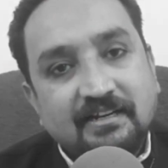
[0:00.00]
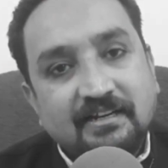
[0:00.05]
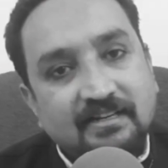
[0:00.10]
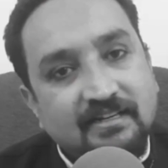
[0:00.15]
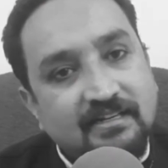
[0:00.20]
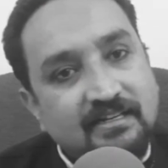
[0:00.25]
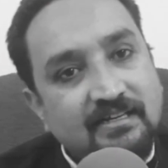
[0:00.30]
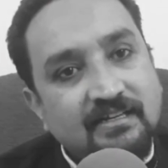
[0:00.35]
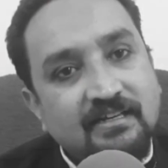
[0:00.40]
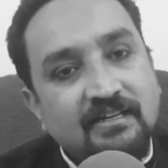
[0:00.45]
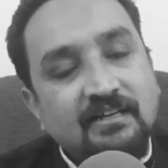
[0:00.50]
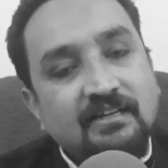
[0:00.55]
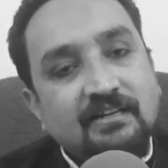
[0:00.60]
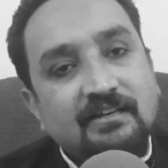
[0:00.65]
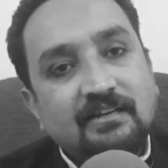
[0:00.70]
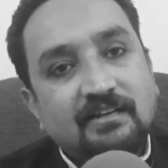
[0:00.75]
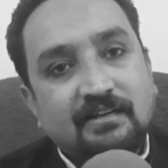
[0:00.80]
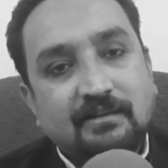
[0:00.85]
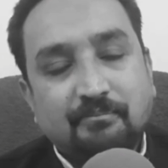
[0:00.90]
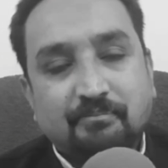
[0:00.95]
गया है
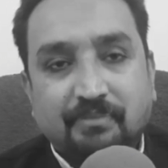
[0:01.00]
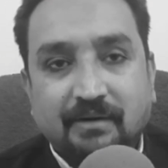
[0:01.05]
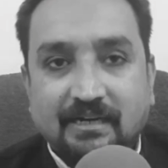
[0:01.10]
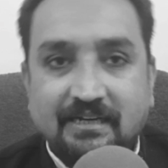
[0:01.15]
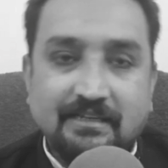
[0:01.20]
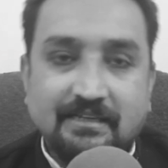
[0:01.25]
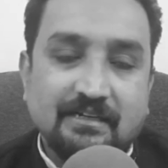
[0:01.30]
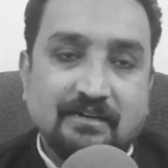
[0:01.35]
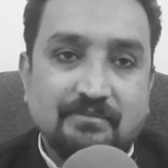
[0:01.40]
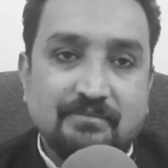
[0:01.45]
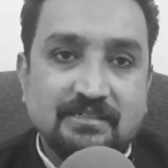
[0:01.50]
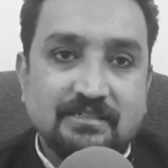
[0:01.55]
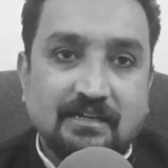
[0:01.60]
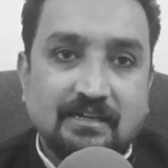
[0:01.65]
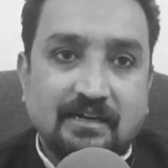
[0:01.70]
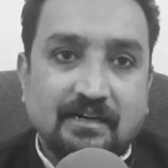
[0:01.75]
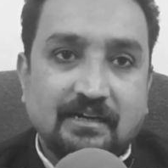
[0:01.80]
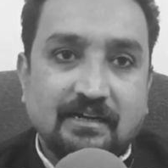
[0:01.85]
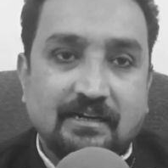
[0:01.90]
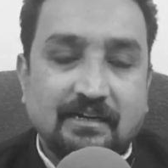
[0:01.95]
लेकिन पानी का
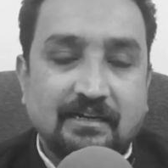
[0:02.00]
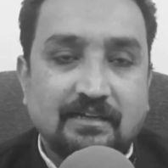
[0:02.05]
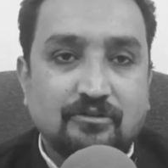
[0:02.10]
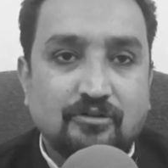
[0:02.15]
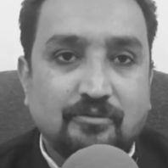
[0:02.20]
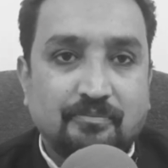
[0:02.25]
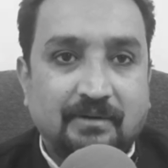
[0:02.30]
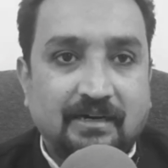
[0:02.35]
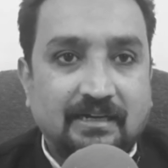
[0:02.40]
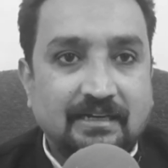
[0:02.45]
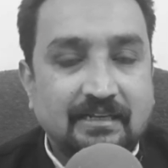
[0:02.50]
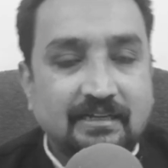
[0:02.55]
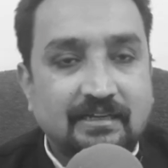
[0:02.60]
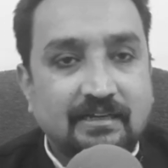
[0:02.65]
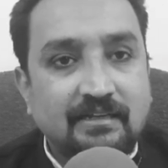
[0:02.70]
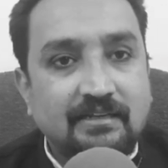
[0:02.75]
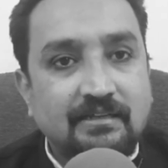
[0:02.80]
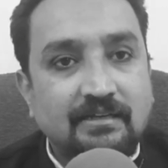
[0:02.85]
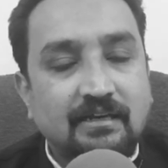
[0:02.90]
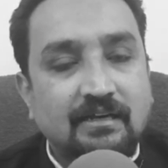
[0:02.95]
मसला अगर है तो पानी
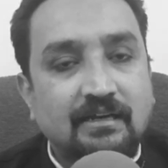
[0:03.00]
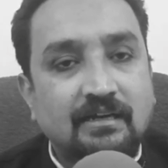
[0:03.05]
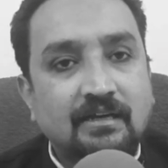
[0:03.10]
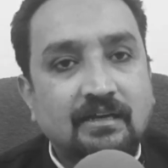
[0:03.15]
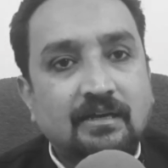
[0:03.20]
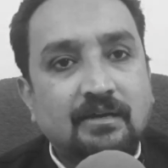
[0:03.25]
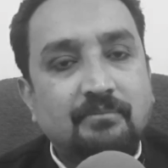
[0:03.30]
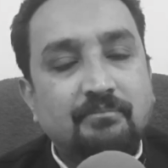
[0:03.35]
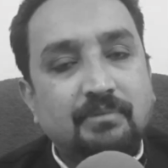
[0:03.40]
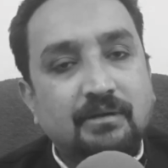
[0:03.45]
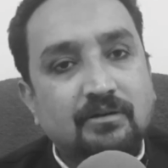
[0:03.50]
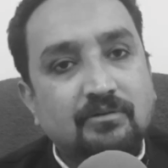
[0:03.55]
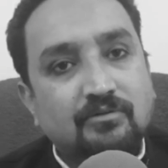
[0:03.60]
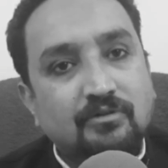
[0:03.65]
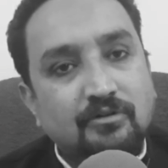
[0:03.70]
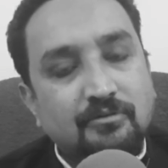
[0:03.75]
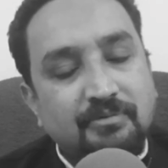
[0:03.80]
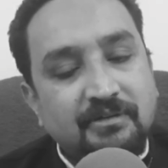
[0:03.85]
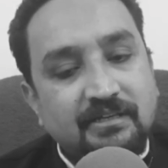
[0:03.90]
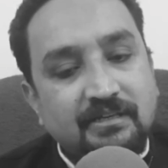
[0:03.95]
के लिए
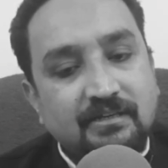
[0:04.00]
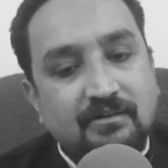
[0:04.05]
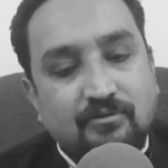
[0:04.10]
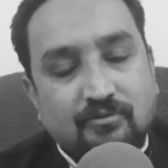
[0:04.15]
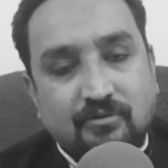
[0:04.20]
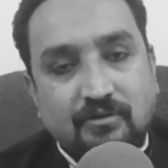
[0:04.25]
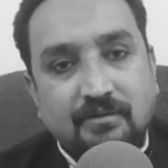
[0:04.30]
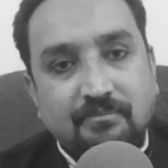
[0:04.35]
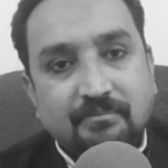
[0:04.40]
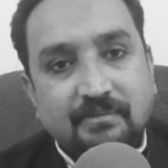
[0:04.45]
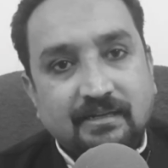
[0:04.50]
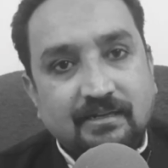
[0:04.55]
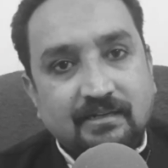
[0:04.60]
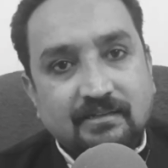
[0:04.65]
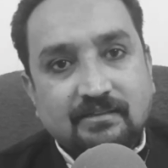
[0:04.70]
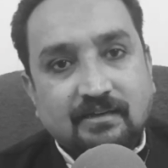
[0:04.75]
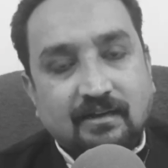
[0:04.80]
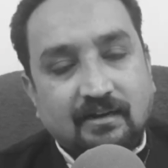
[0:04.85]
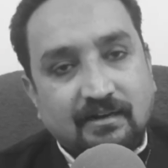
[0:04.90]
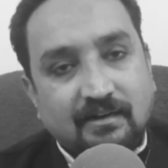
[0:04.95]
बिल्कुल भी कोई
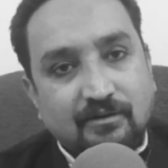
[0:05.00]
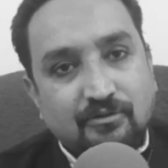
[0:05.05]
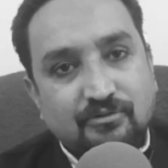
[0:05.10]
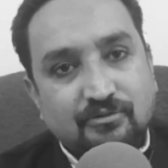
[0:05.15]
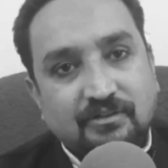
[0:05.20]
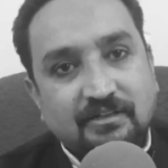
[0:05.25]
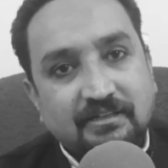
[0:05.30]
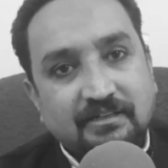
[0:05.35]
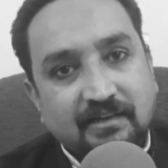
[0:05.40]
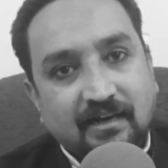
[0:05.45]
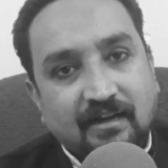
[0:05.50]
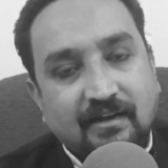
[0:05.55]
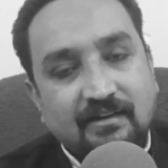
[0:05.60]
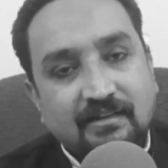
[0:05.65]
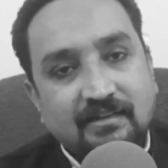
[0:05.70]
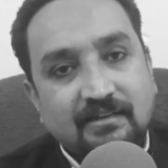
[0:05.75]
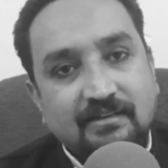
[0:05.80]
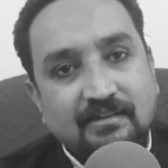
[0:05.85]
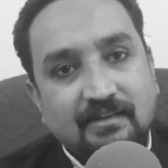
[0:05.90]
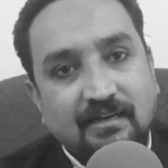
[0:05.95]
मेहनत करने को तैयार
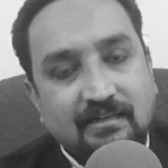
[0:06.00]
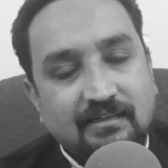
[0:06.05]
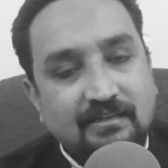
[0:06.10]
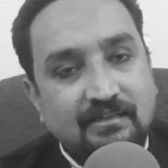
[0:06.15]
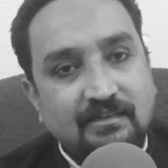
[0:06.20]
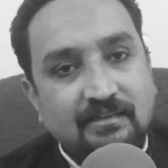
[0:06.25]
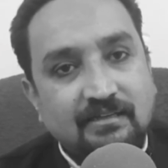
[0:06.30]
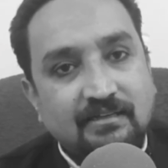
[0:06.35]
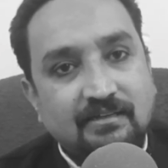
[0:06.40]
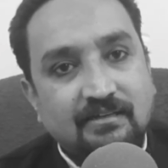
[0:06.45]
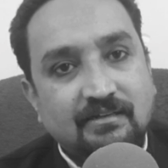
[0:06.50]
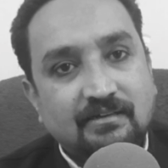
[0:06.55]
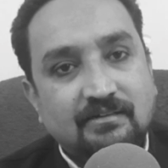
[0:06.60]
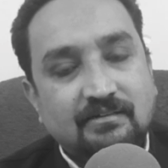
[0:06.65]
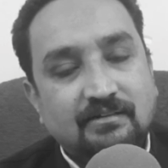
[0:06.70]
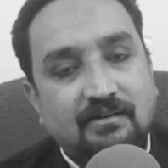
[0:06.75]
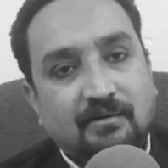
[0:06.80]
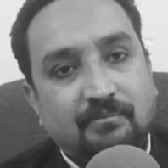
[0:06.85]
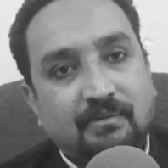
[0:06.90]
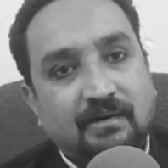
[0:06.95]
नहीं ना ही
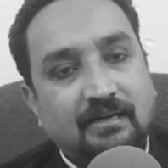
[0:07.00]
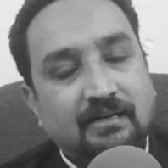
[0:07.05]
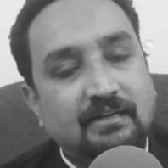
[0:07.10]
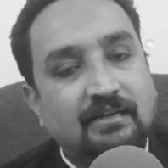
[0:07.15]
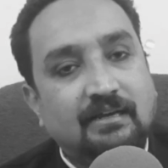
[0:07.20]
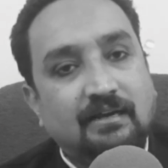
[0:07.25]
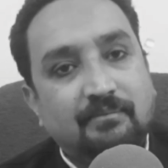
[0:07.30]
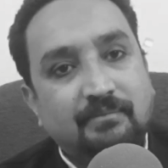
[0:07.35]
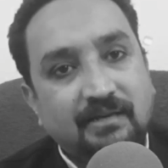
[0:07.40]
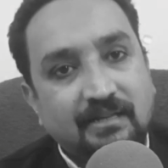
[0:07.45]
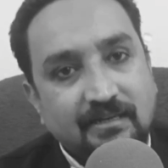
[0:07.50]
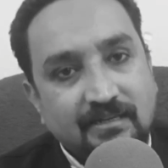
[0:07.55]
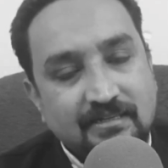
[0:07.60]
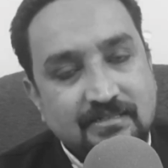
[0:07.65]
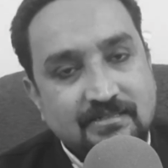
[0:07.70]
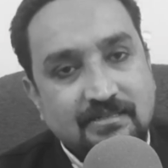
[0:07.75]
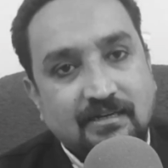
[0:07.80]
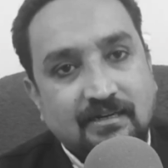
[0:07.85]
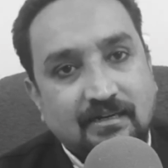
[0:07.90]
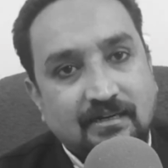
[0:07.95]
हमारे
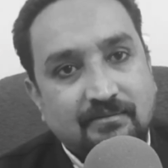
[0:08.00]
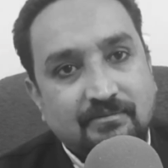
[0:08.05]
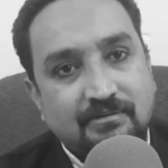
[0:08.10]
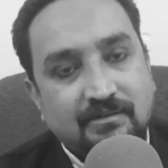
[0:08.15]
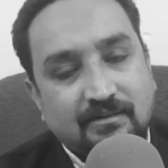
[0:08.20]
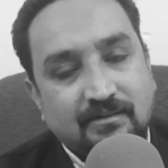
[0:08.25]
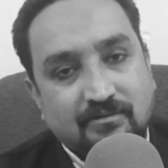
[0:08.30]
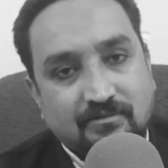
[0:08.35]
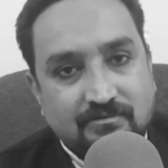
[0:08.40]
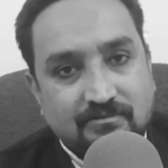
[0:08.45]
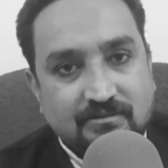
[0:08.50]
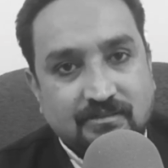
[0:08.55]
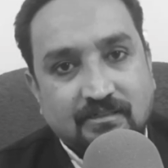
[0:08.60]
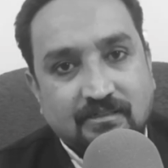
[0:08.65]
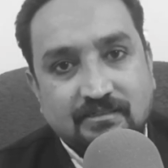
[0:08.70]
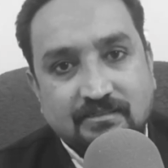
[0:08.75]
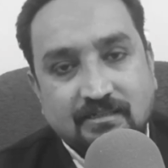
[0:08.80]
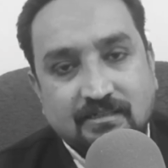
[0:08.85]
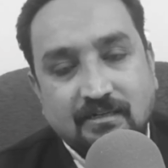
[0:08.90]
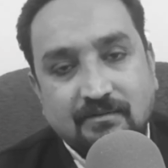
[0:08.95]
एमएलए साहब ना
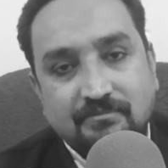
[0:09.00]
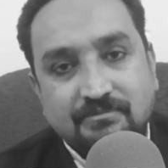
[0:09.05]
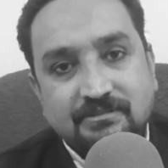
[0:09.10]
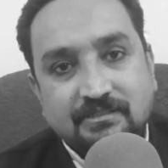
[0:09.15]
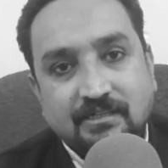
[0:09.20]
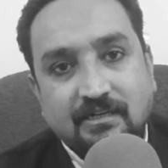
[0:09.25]
काउंसलर साहब